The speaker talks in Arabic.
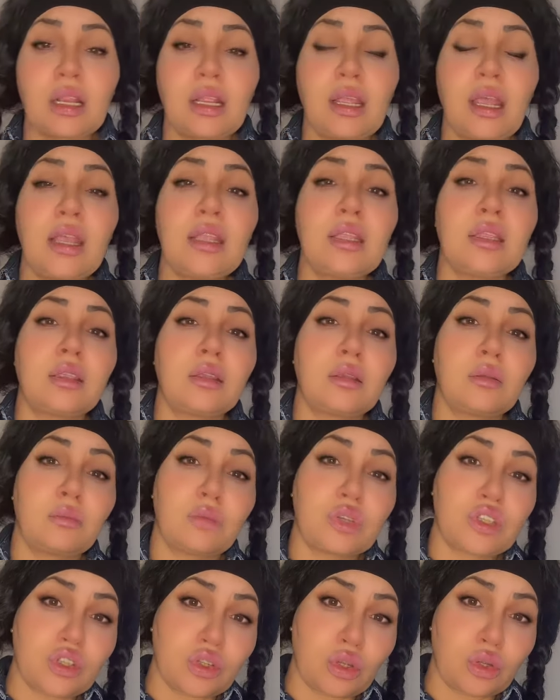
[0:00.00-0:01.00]
نهار الحد
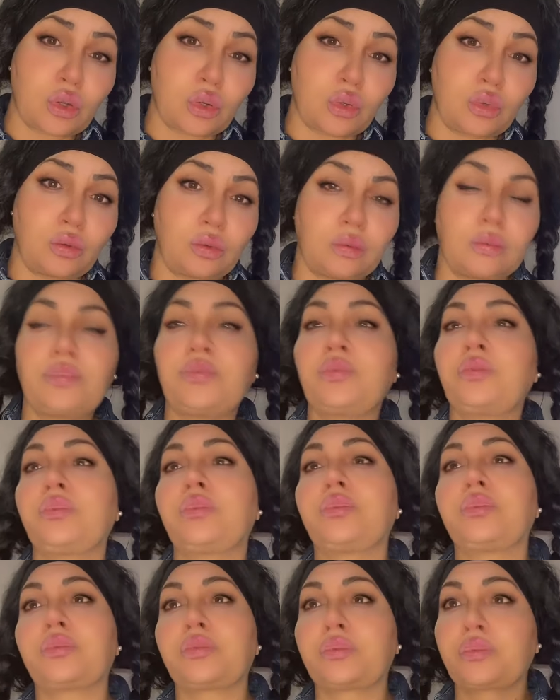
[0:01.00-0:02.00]
باش ندخلو
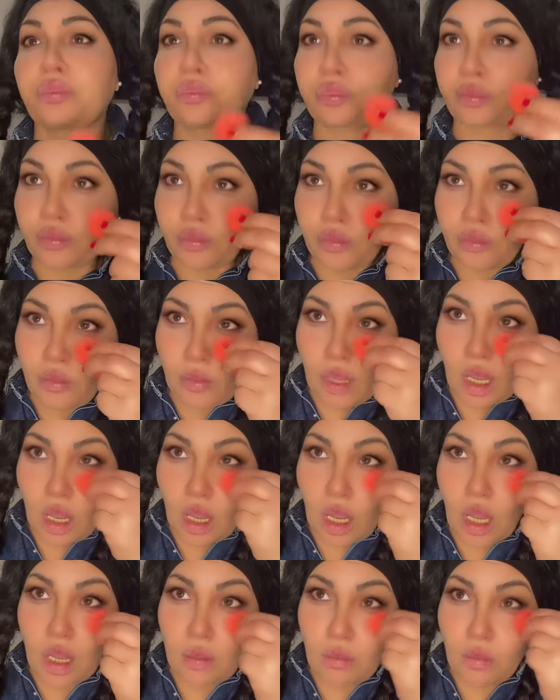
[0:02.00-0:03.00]

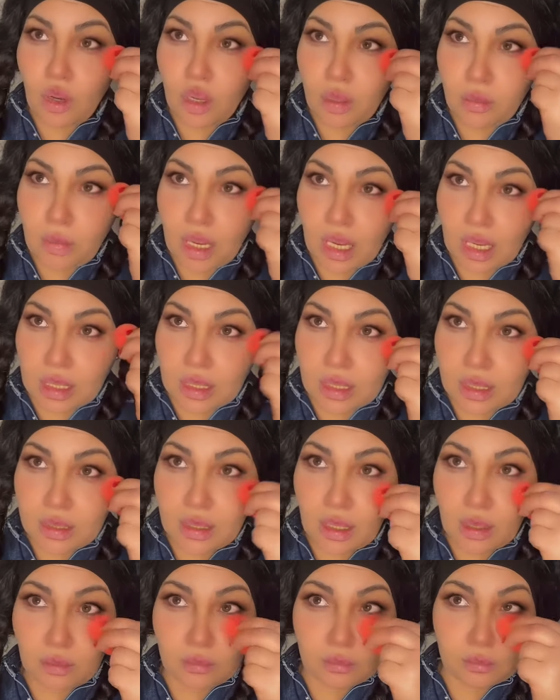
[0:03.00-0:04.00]
المهم ما
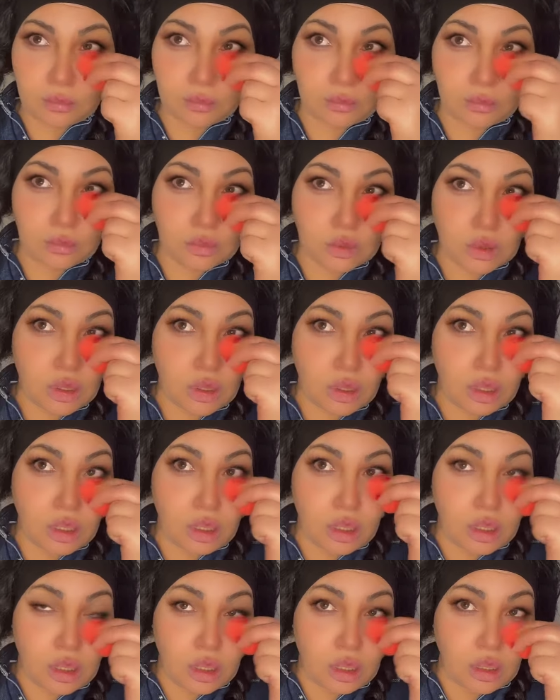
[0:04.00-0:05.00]
علينا
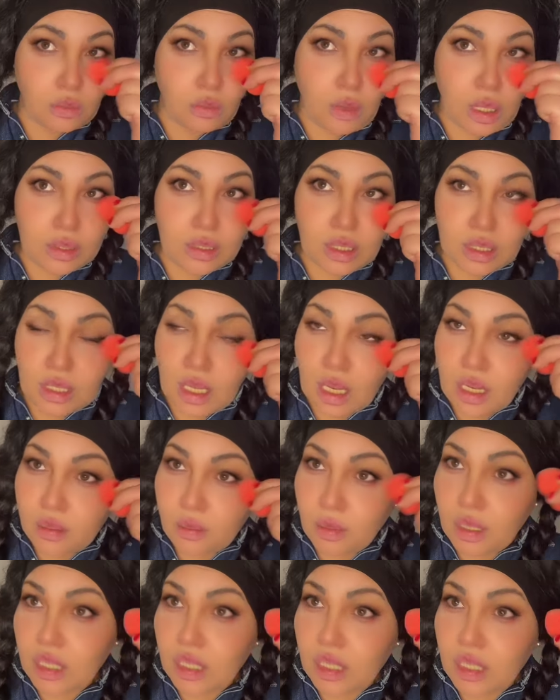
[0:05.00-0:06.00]
واحد النهار
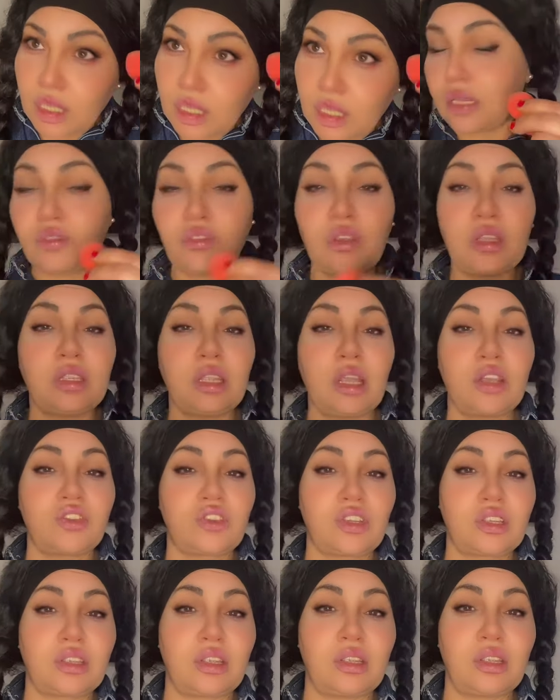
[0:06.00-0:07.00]
حتى كيفاه
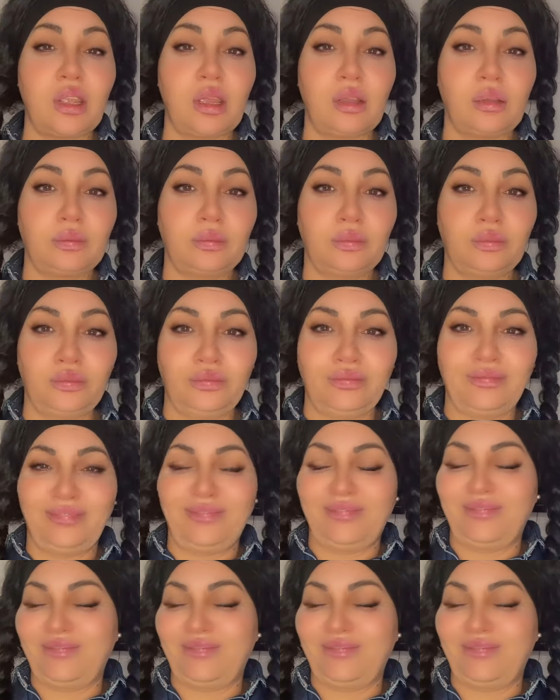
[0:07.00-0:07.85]
تحشت لنا